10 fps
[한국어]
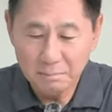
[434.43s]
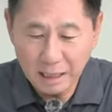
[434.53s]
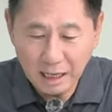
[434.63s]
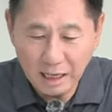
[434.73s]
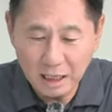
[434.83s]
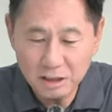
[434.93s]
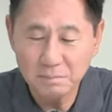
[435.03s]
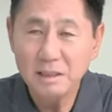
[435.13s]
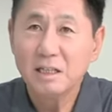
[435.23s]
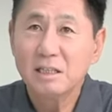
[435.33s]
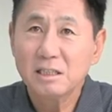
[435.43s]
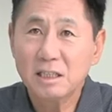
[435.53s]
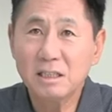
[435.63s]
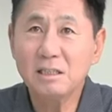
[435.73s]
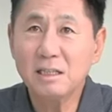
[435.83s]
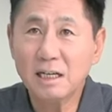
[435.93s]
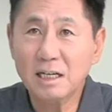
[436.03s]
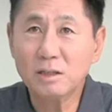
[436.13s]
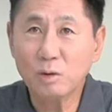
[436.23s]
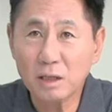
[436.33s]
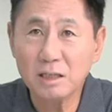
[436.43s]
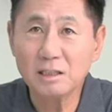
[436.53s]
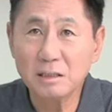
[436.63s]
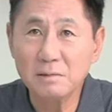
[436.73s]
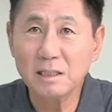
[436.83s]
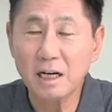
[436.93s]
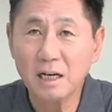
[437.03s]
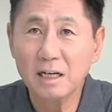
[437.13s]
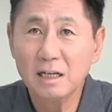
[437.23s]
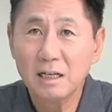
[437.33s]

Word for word: 백화점 신나게 돌아다녔습니다.